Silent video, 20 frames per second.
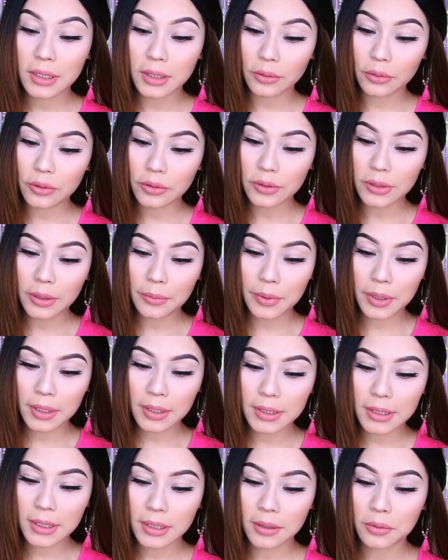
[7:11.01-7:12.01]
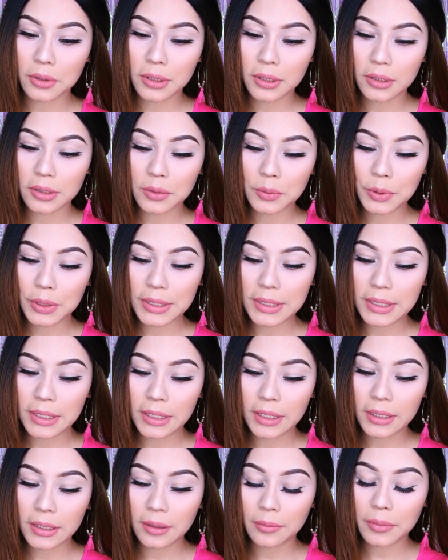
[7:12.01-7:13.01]
de otros labiales que ahorita les voy a
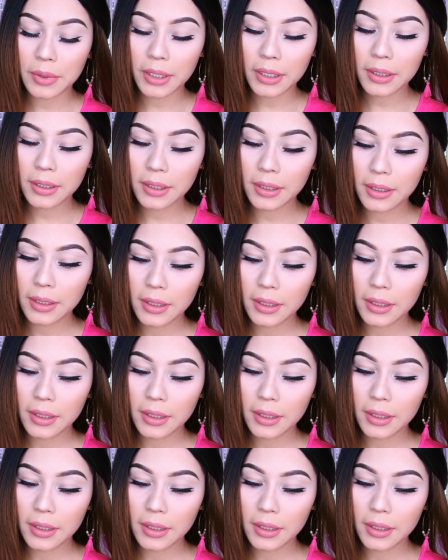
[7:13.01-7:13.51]
enseñar también.